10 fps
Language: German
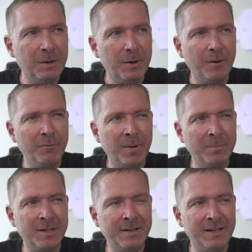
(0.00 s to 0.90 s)
auf meinem
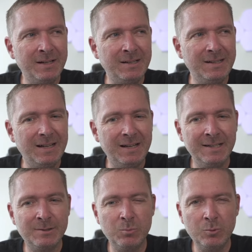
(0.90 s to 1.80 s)
Kanal.
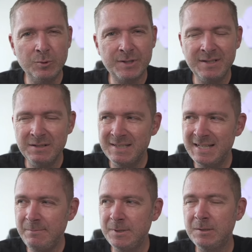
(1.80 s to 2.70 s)
Alex Woos, der
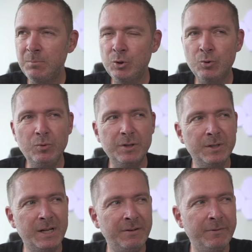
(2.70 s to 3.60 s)
selbst
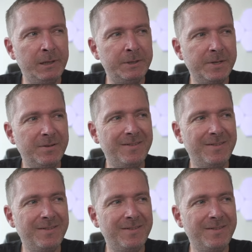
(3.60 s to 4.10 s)
betrunkene Anwalt